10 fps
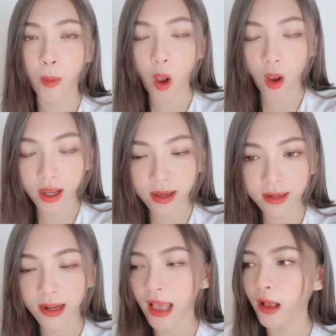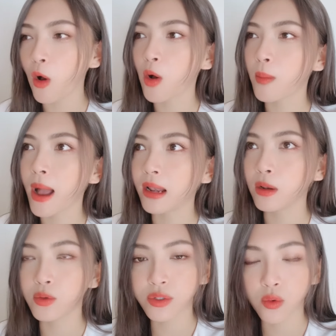พอครึ่งหลังออกมาแล้ว
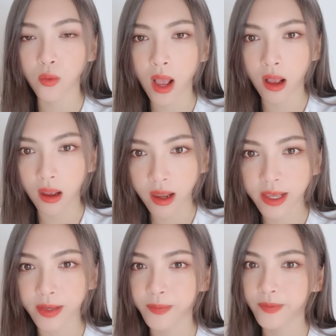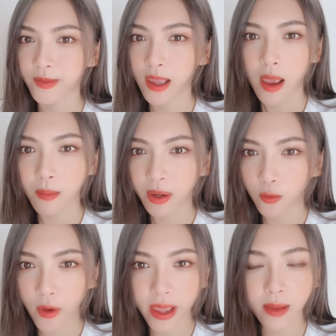รู้สึกว่าเฮ้ยมัน
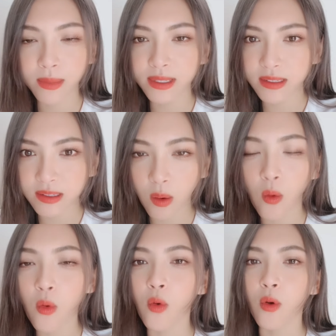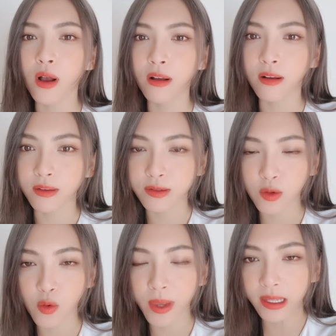วิ่งมันสู้เออ
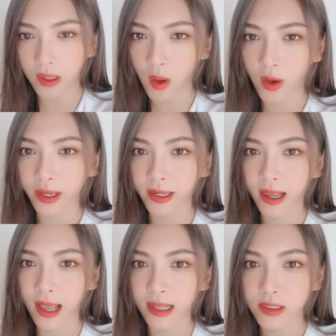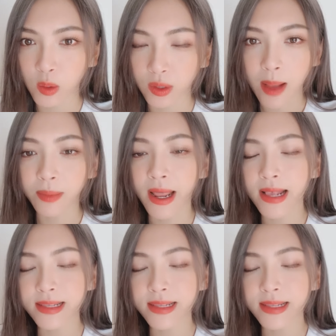สู้ไม่ถอยนะคะจนทำได้